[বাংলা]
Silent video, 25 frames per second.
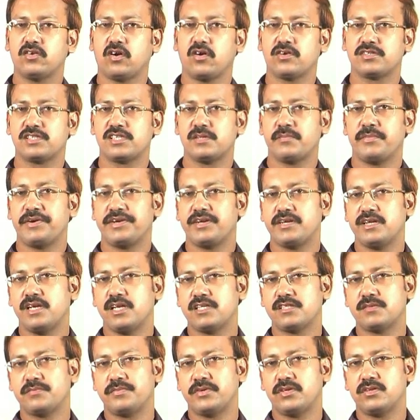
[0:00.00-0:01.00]
টক্সিক
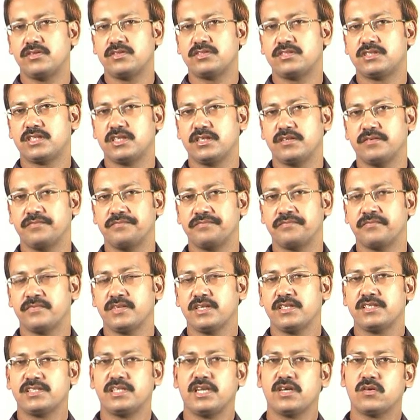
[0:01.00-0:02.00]
মেটেরিয়ালস বেরোচ্ছে
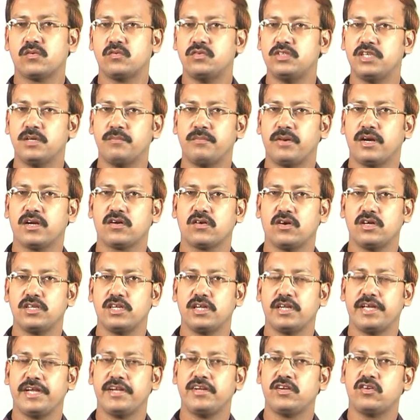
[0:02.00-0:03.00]
সেটা খুঁজে বার করা
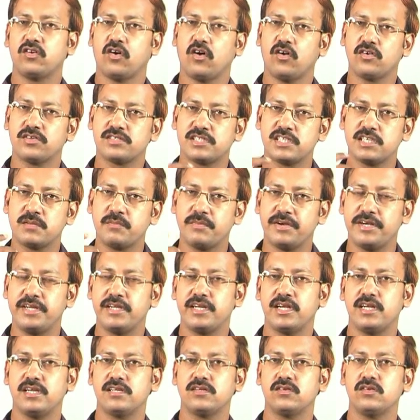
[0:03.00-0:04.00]
যায় না এই টক্সিক
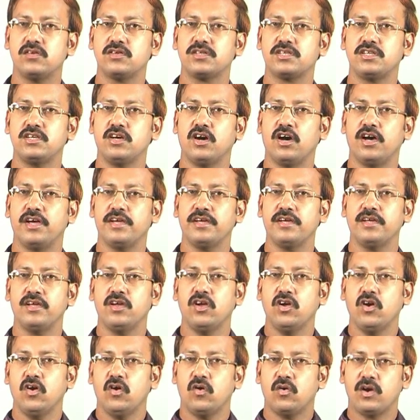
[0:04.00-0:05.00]
মেটেরিয়ালগুলো কী হয়
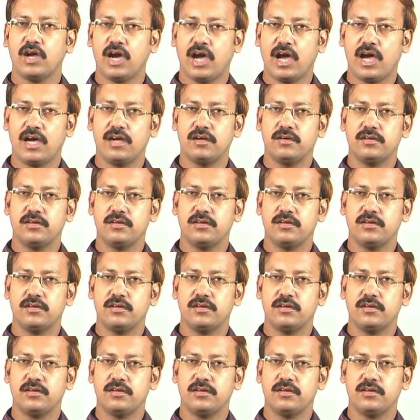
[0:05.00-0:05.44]
ওরা